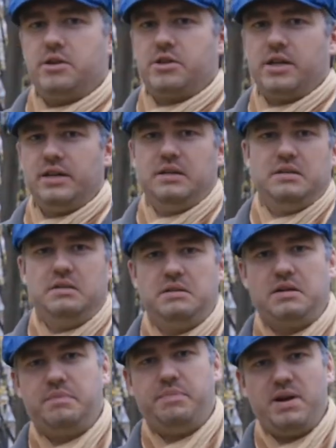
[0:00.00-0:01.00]
же,
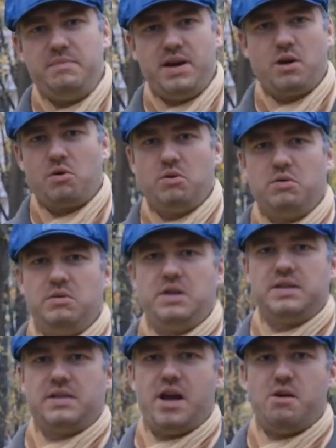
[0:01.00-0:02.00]
к примеру, не
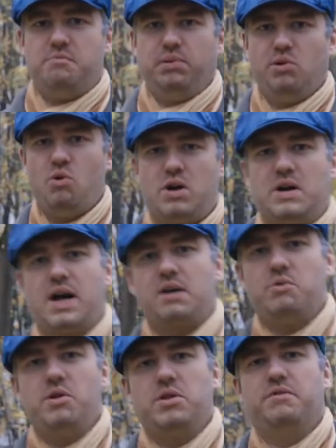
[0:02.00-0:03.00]
знаю, блок
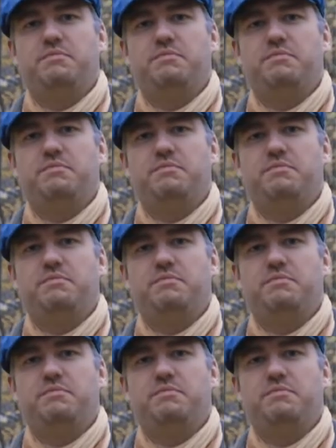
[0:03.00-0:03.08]
какой-то в